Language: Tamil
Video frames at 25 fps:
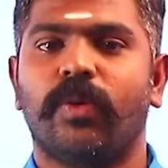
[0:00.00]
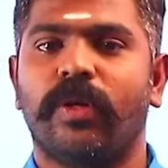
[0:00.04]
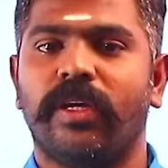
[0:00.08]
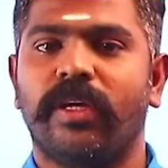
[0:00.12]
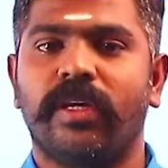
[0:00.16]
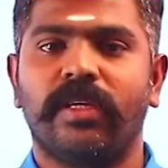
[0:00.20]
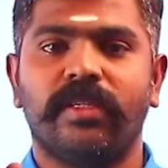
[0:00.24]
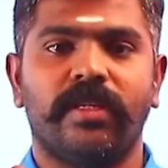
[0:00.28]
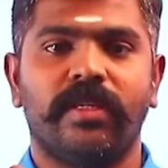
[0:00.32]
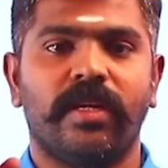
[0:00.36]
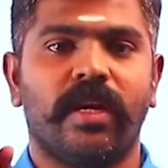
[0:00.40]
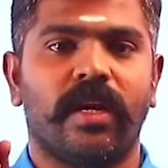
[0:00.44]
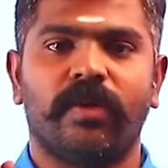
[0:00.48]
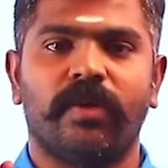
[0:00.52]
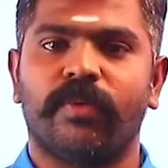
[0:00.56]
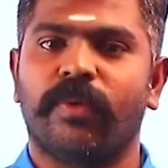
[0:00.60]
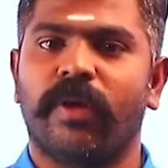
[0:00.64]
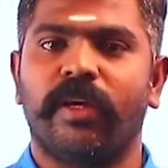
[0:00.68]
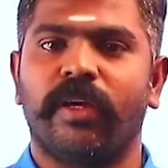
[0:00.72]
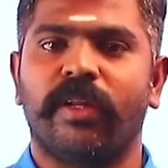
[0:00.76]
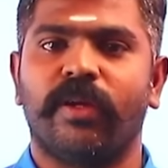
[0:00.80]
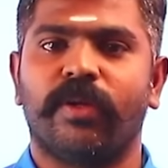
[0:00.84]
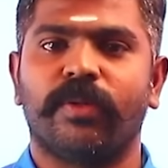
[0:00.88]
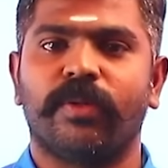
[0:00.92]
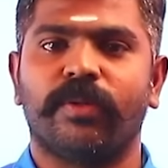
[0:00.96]
ஒரு ஈஸியான
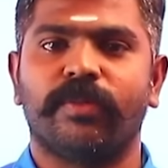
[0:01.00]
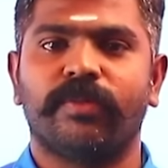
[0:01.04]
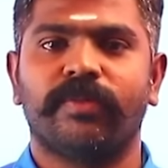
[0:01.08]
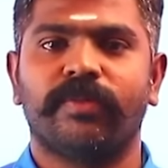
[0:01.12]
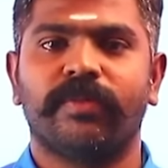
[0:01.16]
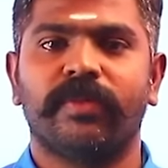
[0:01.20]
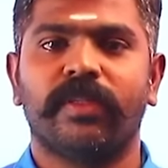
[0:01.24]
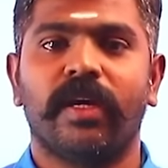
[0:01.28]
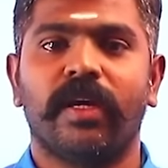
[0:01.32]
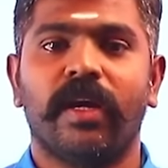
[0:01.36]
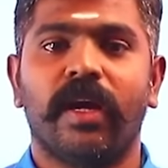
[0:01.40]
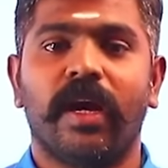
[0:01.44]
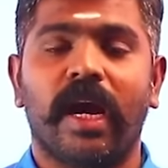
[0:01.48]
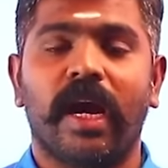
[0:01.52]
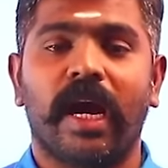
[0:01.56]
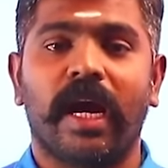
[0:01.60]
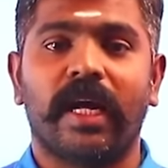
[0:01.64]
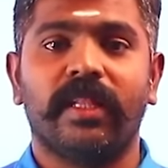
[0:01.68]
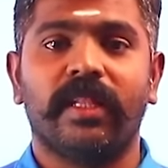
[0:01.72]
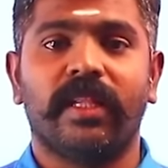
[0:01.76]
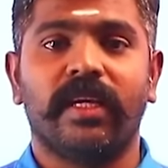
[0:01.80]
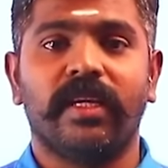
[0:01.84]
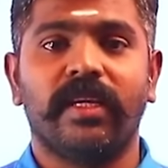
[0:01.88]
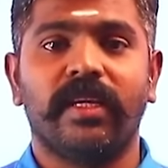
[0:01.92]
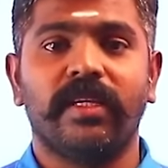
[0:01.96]
வழி இருக்கும்
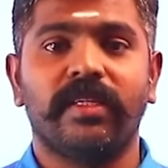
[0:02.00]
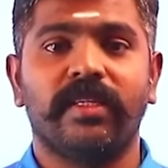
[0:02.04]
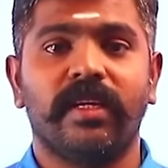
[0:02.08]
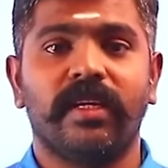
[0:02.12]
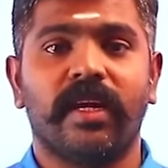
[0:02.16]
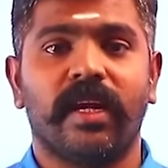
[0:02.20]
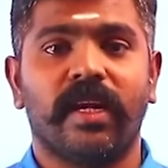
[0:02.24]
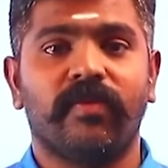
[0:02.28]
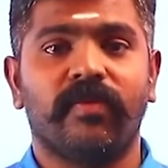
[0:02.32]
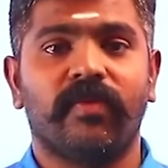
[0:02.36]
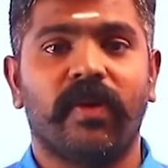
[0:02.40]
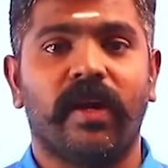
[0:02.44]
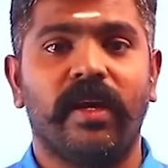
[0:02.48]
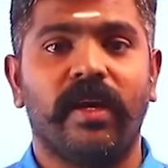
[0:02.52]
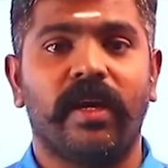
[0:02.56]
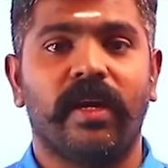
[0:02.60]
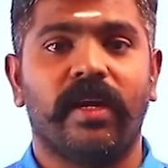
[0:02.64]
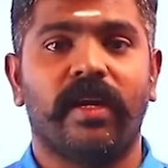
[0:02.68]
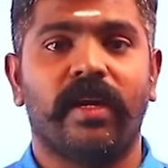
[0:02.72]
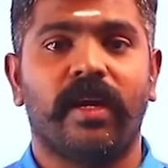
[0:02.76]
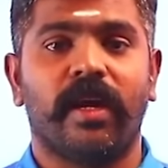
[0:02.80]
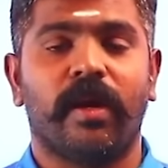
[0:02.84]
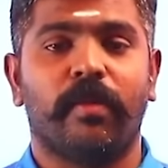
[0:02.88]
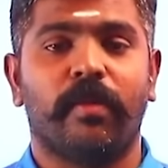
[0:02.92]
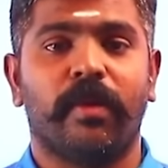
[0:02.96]
அந்த ஈஸியான வழி
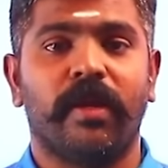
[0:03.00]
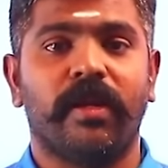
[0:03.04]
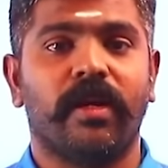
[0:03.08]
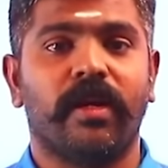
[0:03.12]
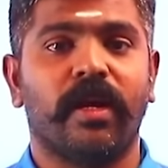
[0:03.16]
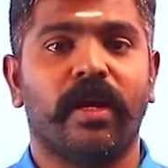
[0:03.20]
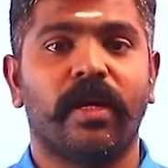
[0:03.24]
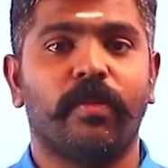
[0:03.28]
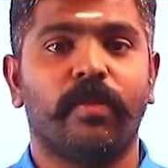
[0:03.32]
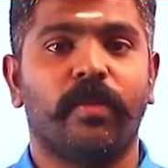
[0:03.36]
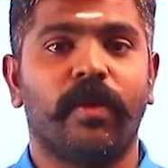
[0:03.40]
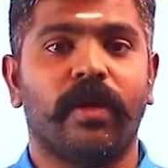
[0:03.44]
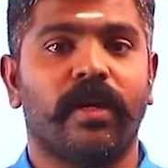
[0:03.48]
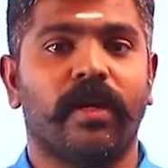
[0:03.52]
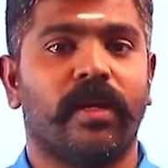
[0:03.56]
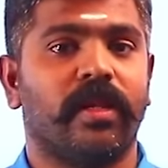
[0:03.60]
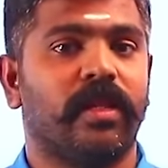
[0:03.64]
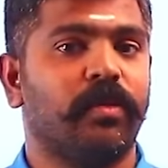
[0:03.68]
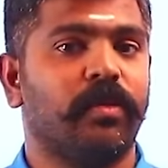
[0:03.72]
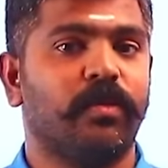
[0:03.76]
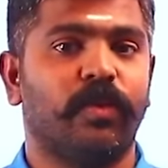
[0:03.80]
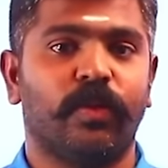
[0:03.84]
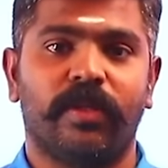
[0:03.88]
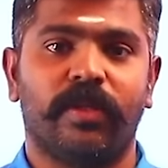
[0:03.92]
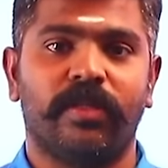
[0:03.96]
என்ன அப்படின்னு கண்டுபிடிக்கிறது
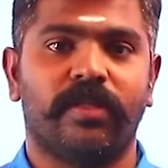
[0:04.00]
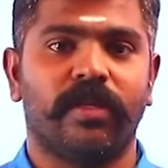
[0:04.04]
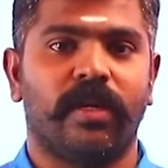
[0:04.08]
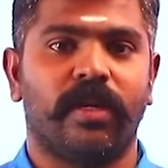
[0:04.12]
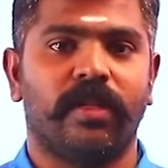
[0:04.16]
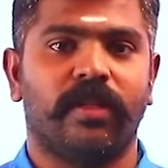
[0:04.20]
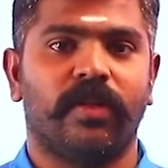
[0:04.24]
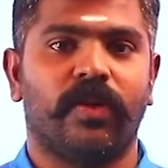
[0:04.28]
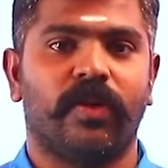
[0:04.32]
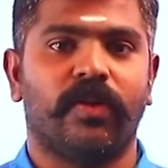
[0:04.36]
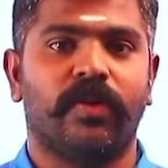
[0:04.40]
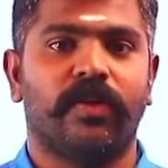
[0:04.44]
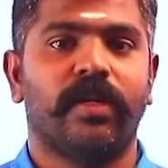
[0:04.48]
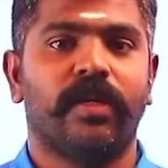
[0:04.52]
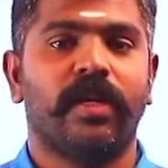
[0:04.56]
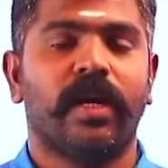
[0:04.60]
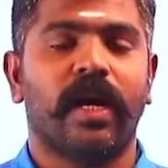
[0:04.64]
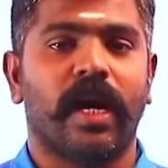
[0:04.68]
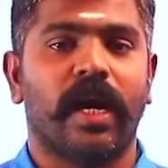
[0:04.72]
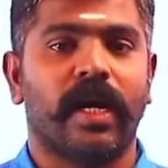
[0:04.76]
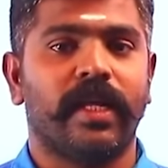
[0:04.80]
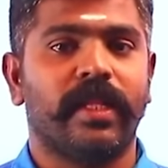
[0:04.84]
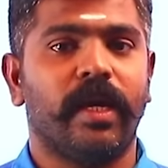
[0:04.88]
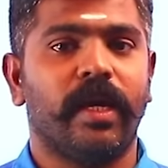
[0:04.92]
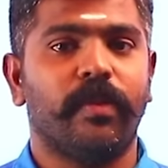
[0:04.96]
தான் புத்திசாலித்தனம்
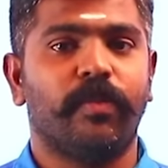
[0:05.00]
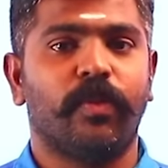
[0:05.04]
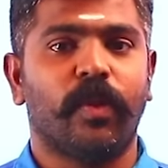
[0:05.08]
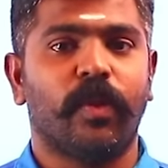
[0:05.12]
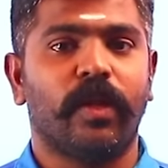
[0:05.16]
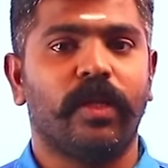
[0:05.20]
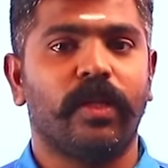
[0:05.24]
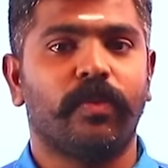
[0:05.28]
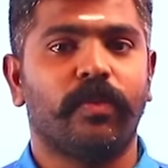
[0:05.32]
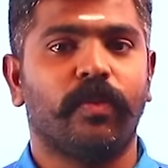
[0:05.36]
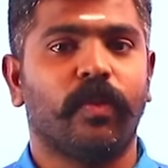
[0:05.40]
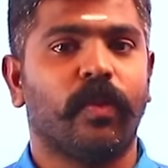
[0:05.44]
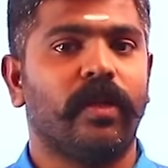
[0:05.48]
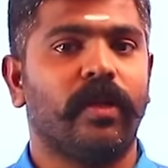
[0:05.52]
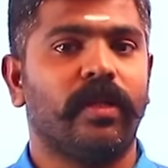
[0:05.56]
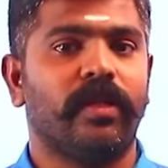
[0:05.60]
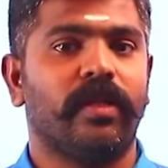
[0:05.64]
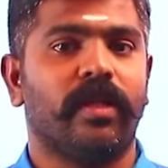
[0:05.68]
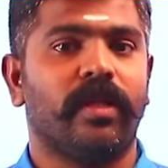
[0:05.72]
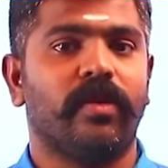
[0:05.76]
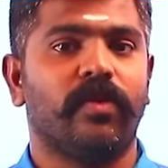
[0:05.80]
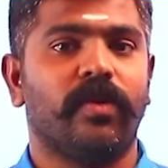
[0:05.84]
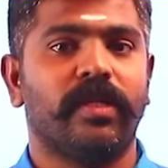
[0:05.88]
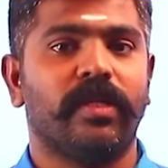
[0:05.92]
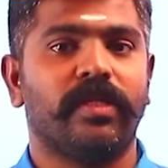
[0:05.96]
அதே போல் இந்த போட்டித்
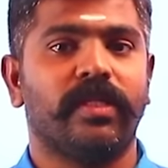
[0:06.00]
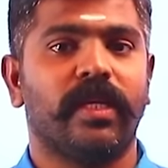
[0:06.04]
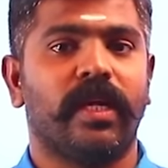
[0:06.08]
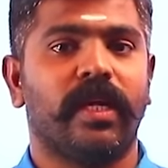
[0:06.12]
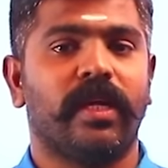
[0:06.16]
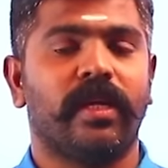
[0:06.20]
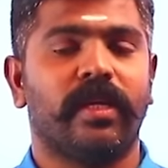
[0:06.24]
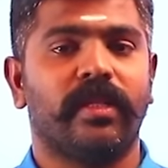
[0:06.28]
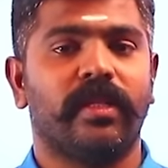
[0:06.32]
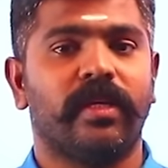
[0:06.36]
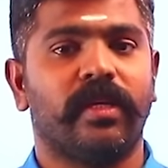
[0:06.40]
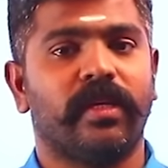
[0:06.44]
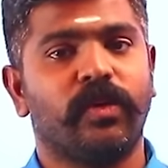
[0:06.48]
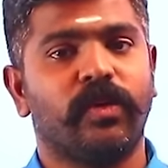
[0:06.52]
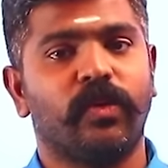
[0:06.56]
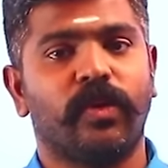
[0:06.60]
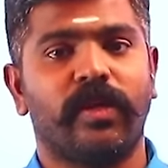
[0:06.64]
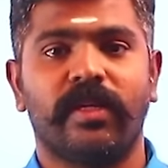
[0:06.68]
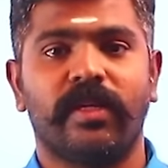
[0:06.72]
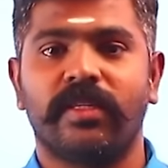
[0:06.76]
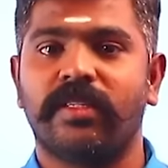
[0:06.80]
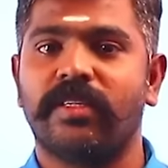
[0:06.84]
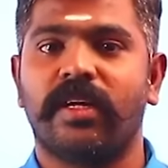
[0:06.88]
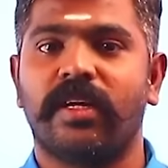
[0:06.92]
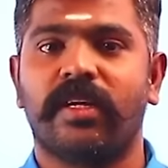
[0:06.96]
தேர்வில் ஜெயிக்கிறதுக்குன்னு ஒரு
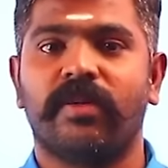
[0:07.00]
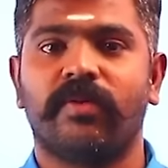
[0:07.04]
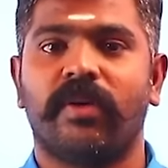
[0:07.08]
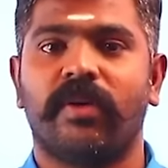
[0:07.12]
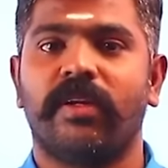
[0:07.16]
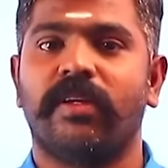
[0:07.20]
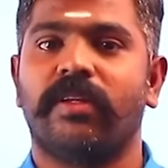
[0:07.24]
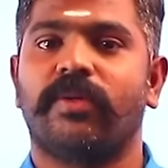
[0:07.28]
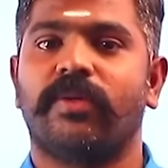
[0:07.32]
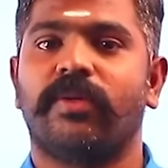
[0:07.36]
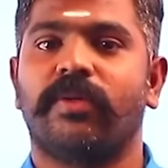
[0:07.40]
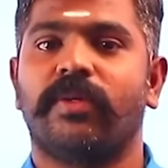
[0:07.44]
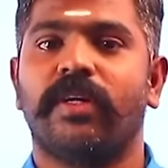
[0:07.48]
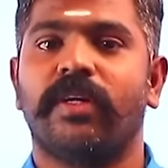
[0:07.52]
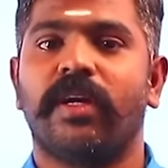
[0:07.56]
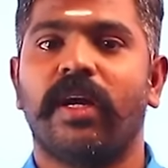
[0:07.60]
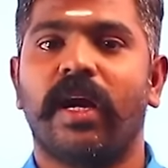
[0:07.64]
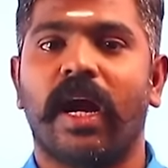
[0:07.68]
ஈஸியான வழி இருக்கும்